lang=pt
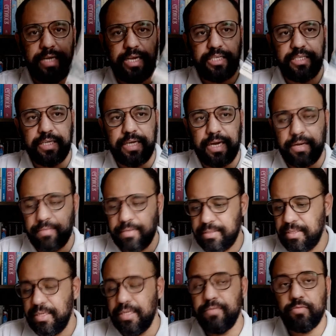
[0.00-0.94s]
e dei de cara com
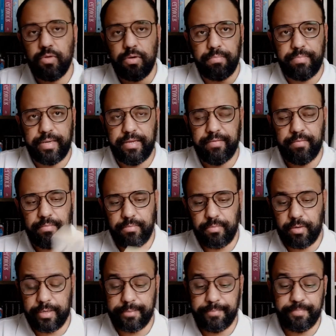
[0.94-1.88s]
esse livro, comprei, vamos
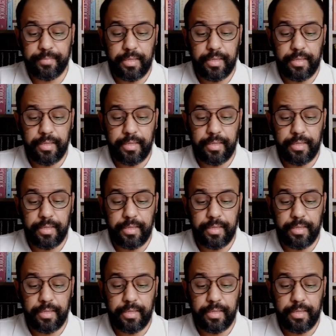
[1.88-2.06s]
embora.